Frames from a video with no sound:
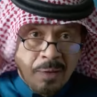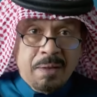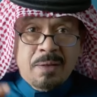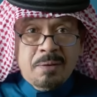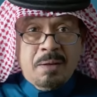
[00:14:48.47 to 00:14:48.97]

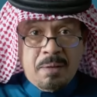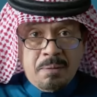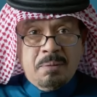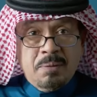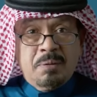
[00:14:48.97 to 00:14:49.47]
أه,
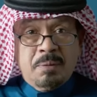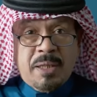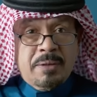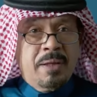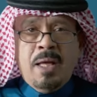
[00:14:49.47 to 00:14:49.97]
آه،
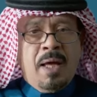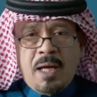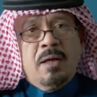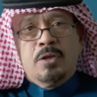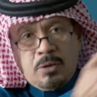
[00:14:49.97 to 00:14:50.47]
برد آه،
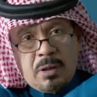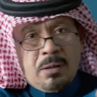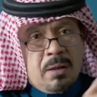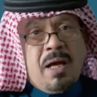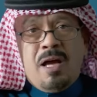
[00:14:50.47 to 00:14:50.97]
آه،
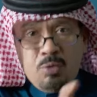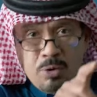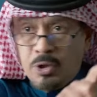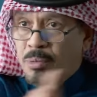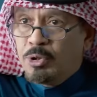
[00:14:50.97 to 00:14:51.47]

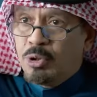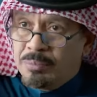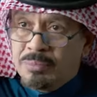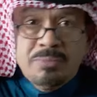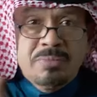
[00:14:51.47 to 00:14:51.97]
اقول
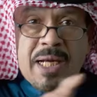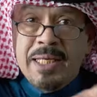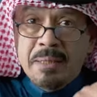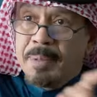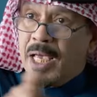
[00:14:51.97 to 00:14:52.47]
لعلمكم
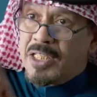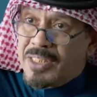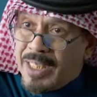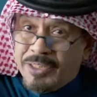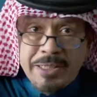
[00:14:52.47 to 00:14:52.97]
تراني
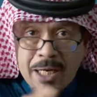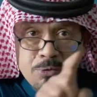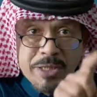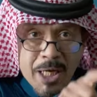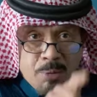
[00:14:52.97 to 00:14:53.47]
بستدعي
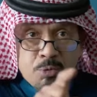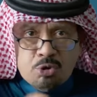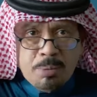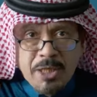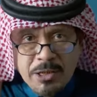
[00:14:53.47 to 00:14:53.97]
اولياء
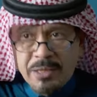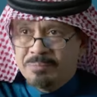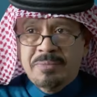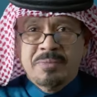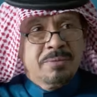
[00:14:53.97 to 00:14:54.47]
اموركم للعلم